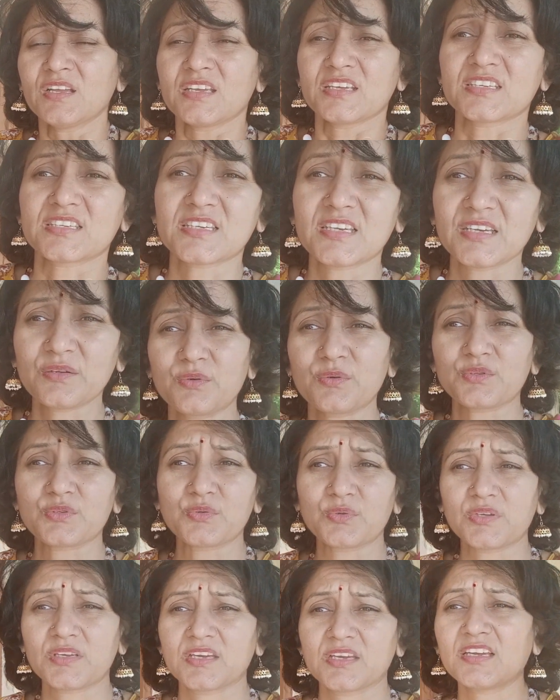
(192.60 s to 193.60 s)
स्किन हो
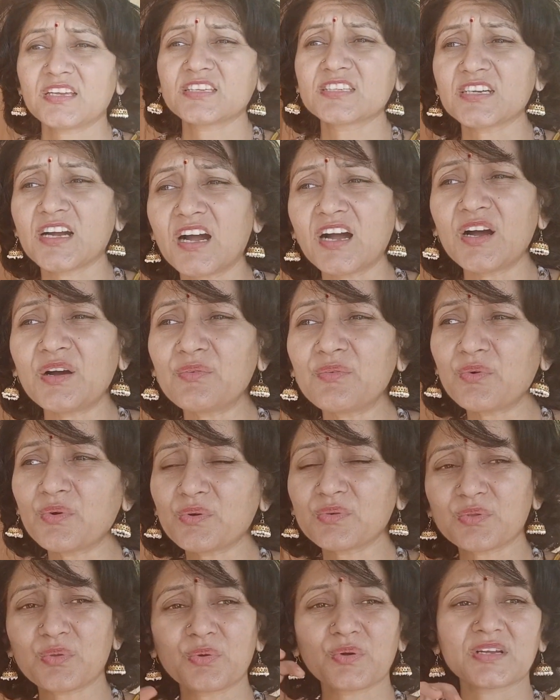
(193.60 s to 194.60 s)
चुकी है कि जहाँ वो
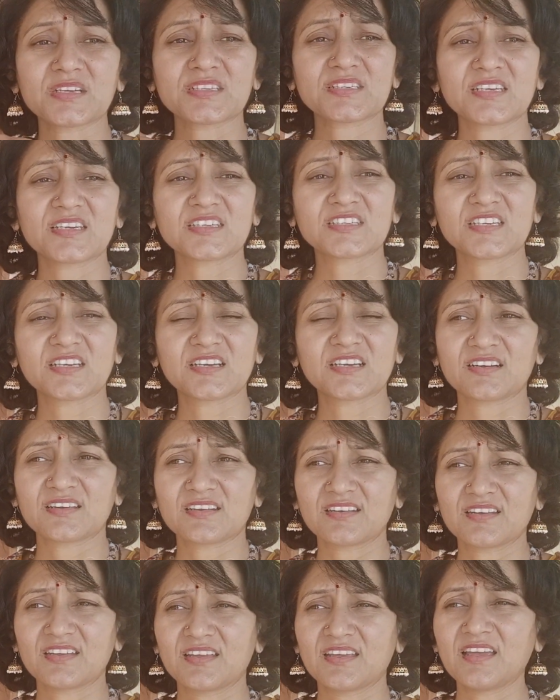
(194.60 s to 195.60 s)
थोड़ा सा इचिंग कर
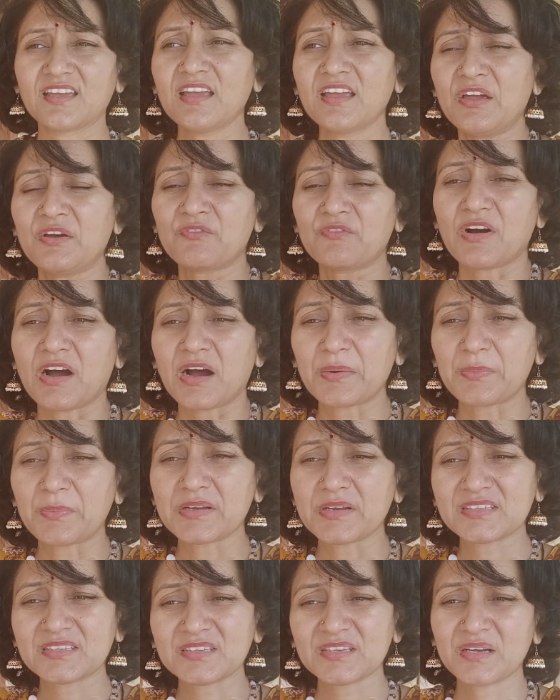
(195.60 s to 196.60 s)
रही है वहाँ
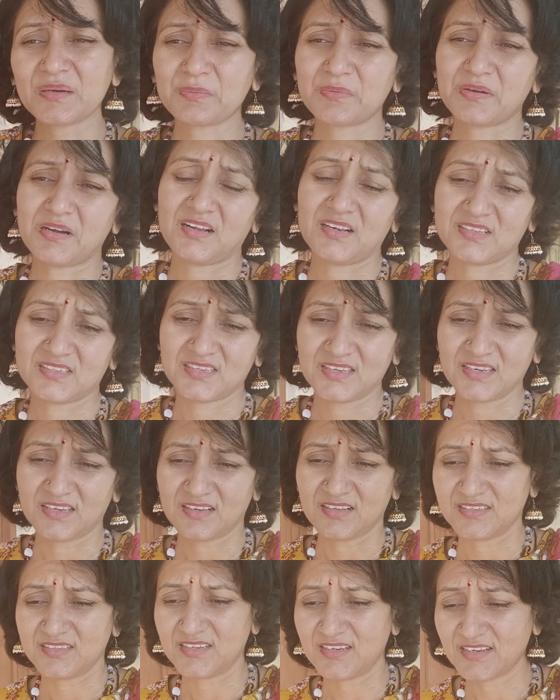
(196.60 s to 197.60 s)
पर सब खांसी
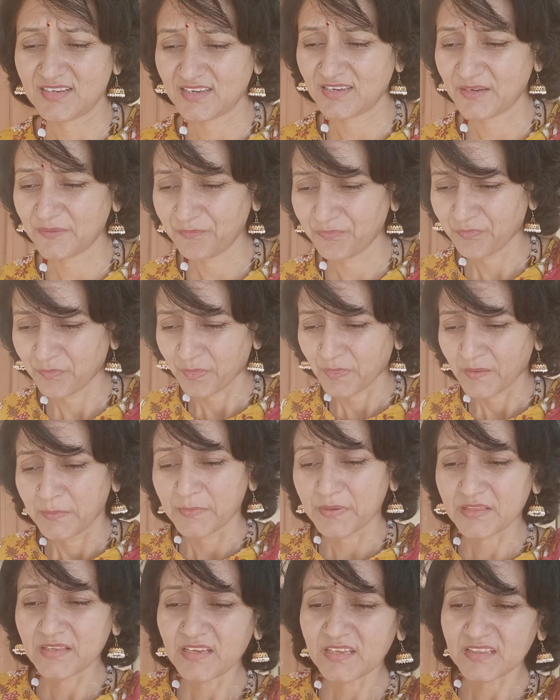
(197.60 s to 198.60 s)
निकल जा रही है
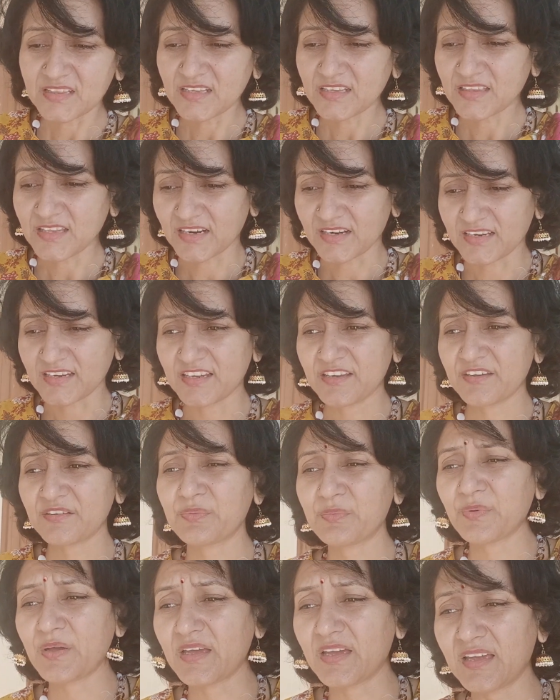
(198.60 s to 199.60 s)
मतलब इतनी तकलीफ़
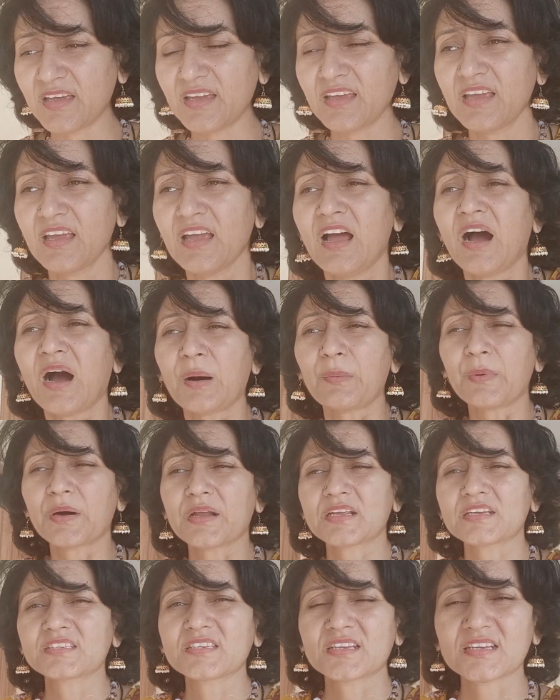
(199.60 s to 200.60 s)
में है
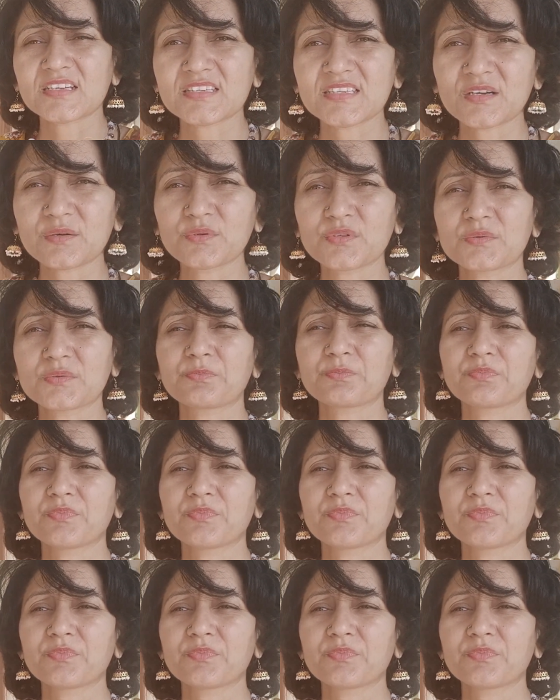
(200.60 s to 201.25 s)
हमारा ज़रा सा कुछ